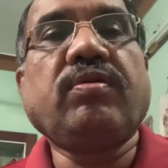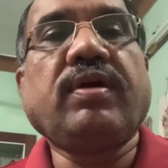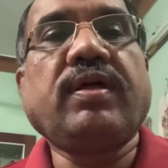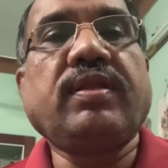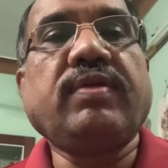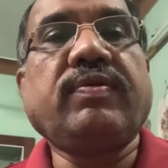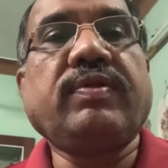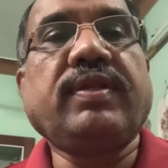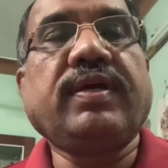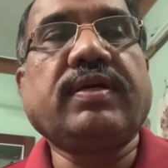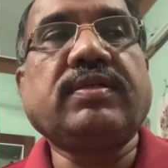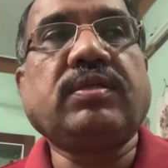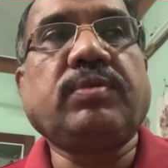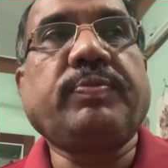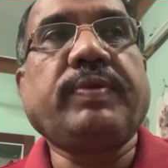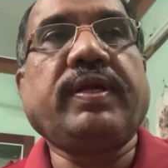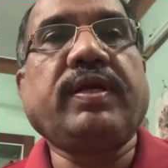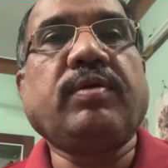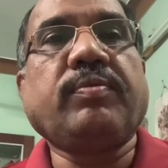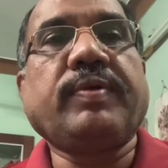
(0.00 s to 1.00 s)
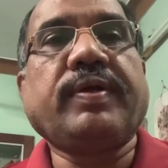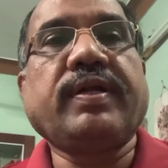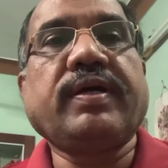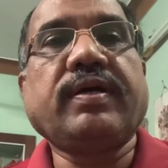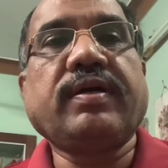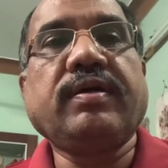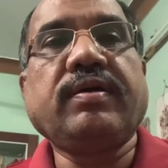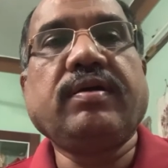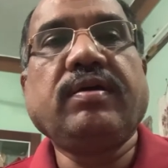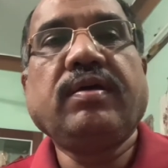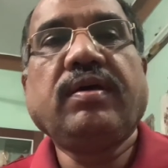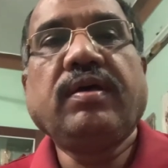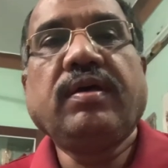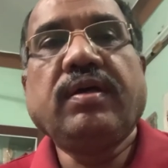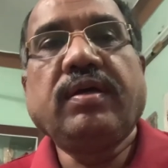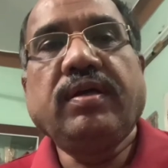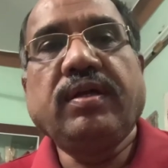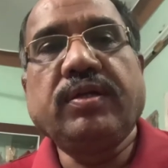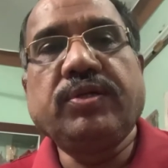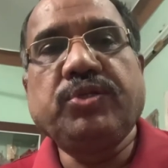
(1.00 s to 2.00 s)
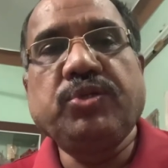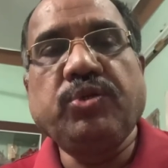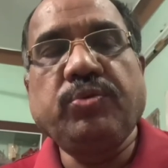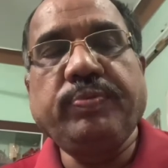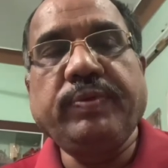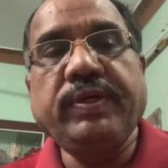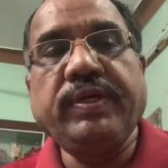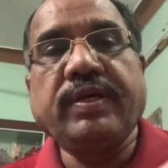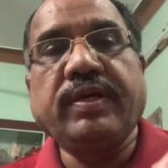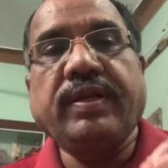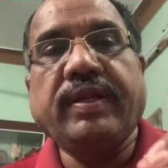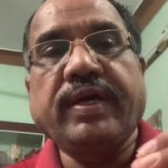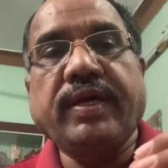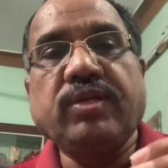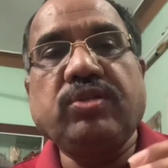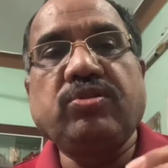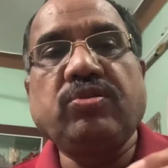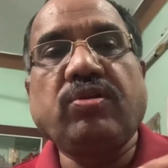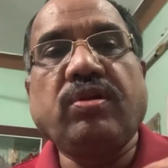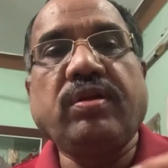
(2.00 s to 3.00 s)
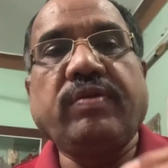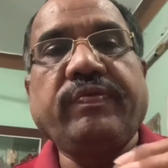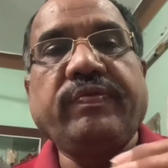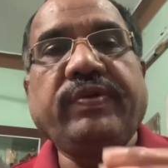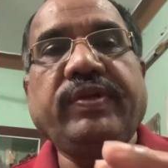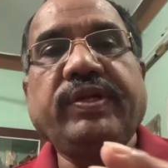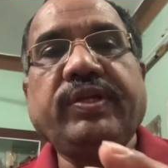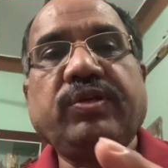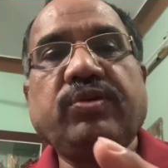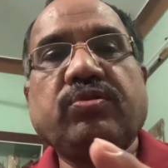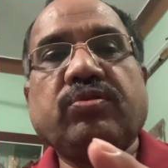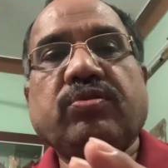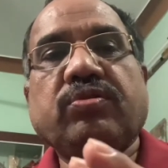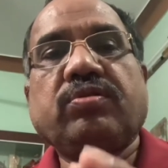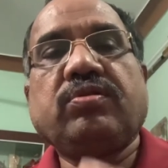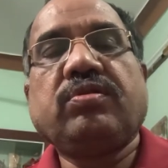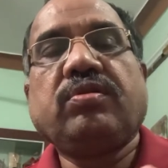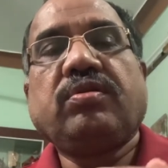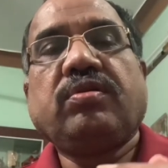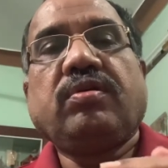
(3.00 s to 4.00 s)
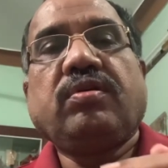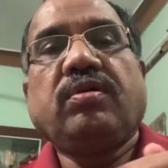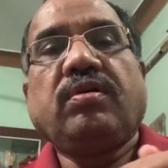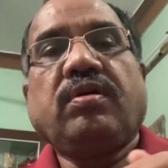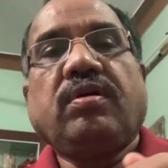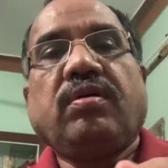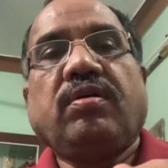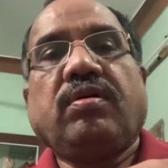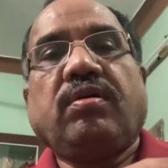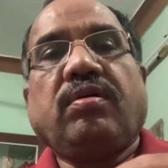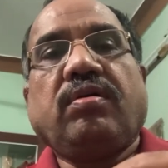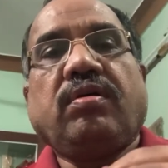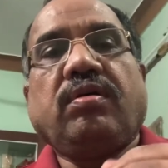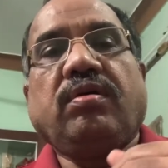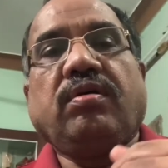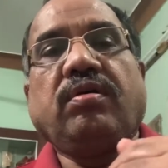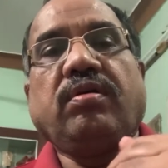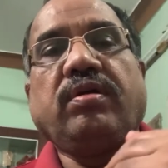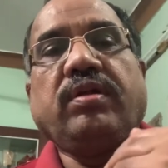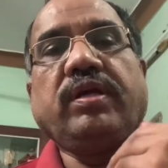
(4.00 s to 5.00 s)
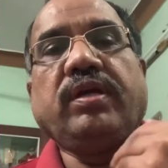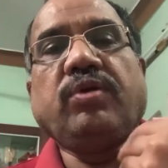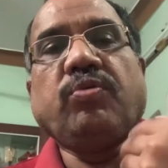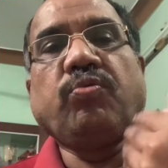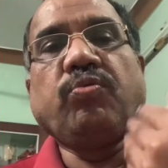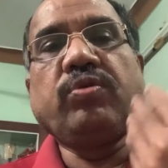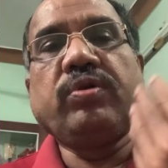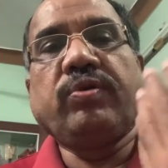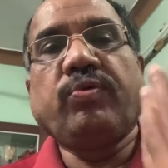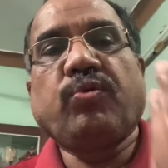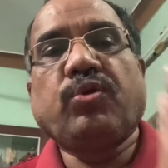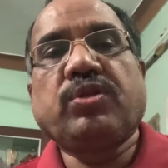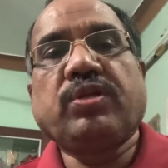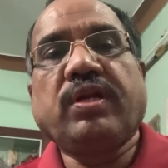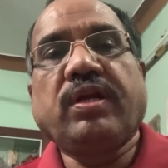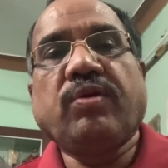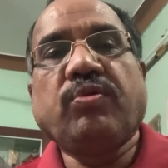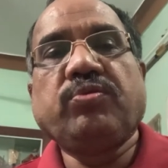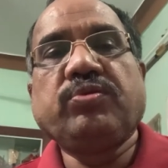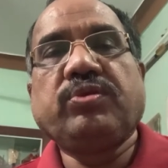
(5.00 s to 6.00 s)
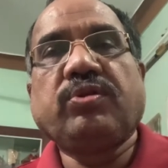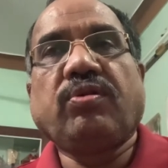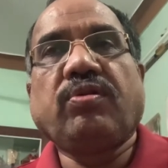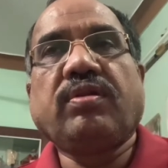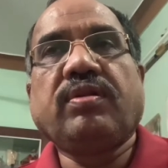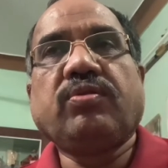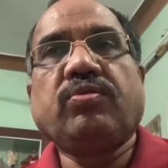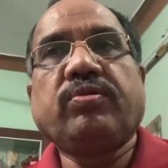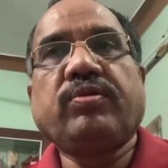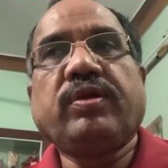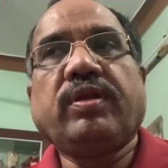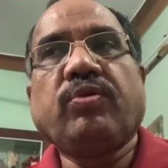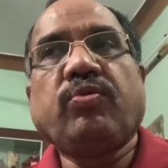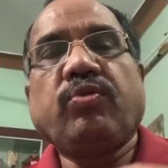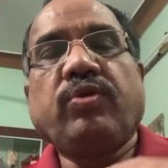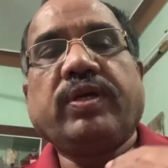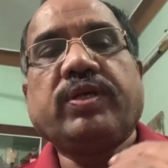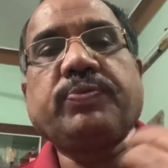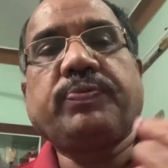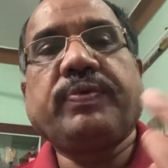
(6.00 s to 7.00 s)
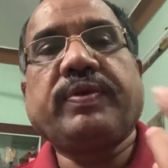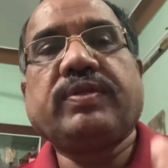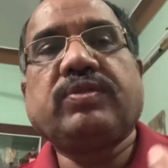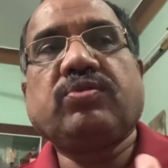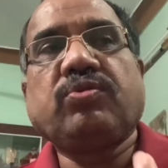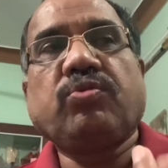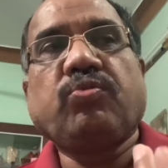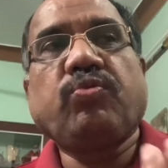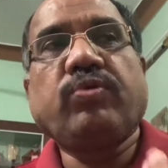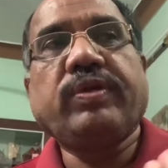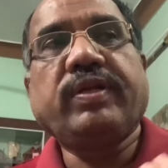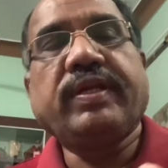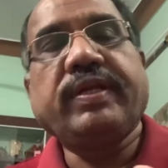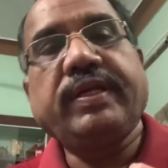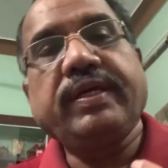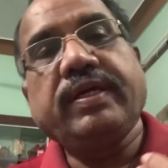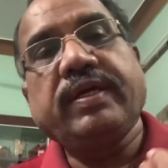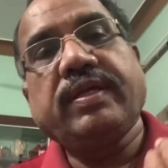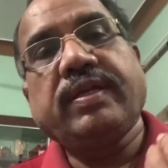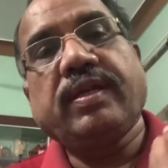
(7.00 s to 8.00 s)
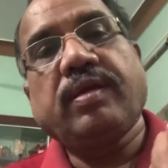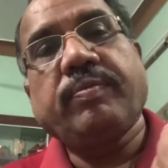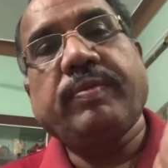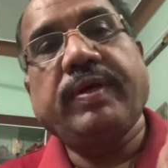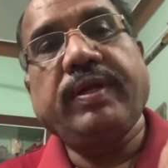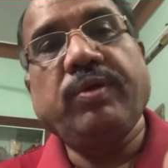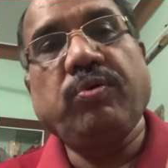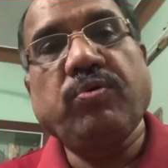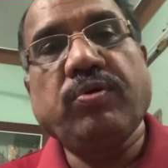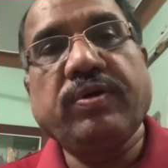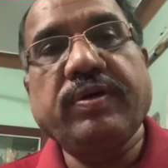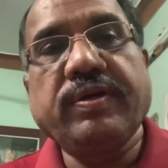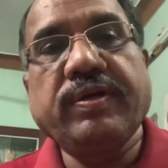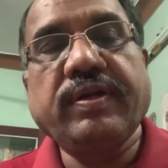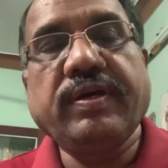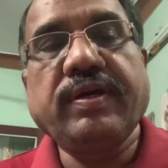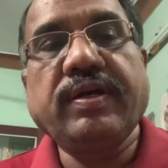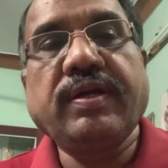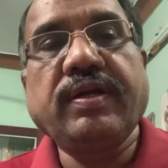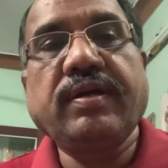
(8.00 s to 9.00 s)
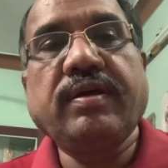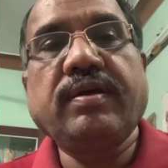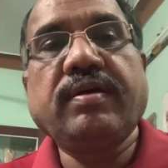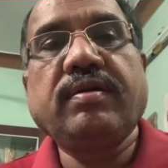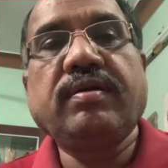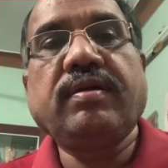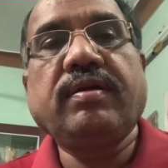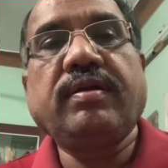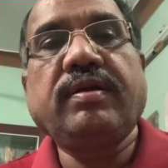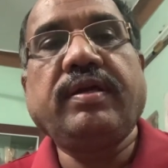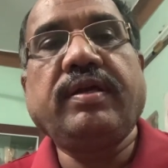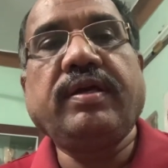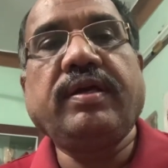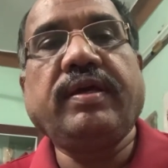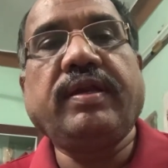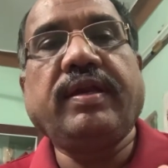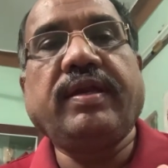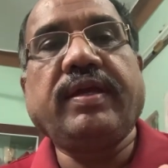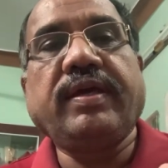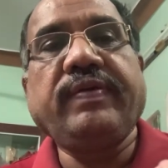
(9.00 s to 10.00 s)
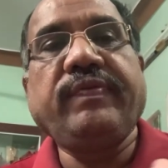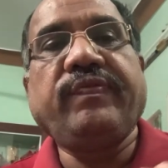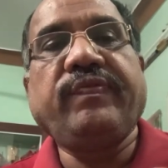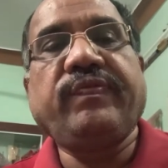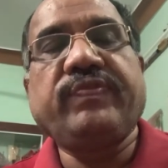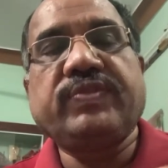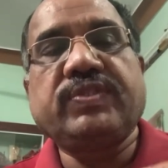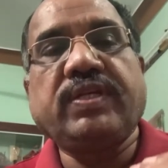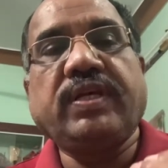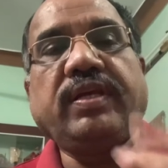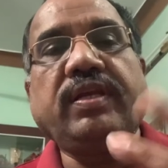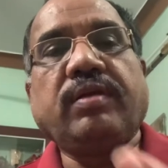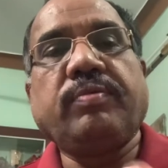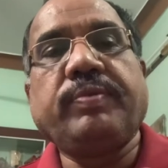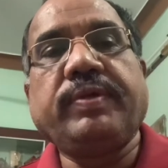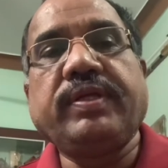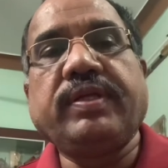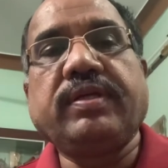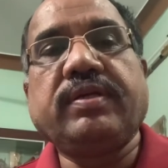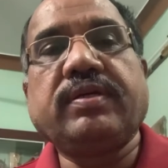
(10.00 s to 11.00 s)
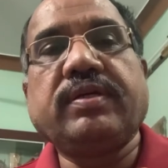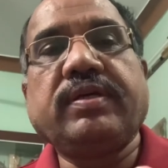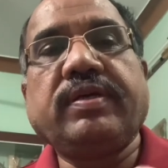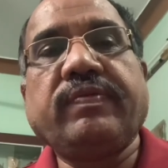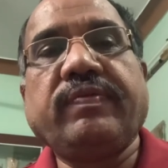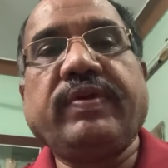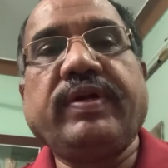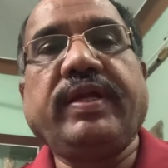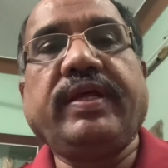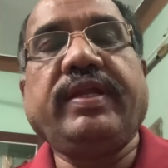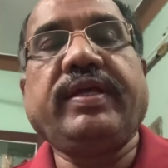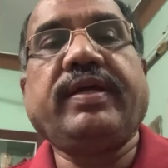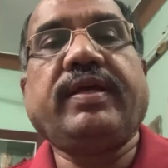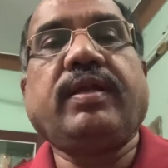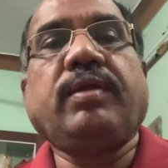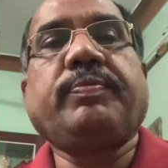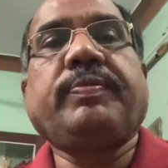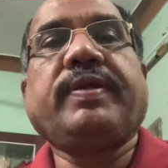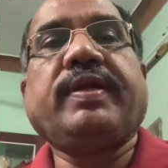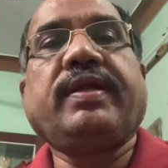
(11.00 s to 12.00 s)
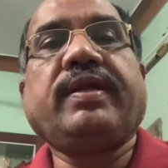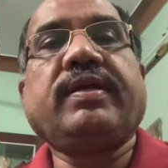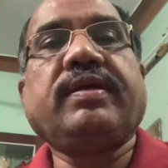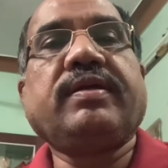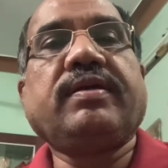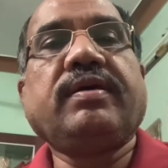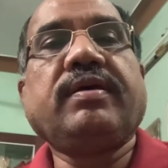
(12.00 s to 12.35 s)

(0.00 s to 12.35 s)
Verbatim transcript: அதை வந்து அக்செப்ட் பண்ணிக்க மாட்டாங்க இட் ஷுட் பி அ நேச்சுரல் வீடியோ நீங்கள் உங்களுக்கு ஒருத்தர் லவ் சொல்கிறதோ இல்லை ஒரு எக்ஸ்பிரஸோ இல்லை நீங்கள் என்ன மாதிரி உங்கள் டே லைஃப் ஸ்டைல் எப்படி இருக்குது எவ்ரிடே நீங்கள் என்ன பண்ணுறீங்க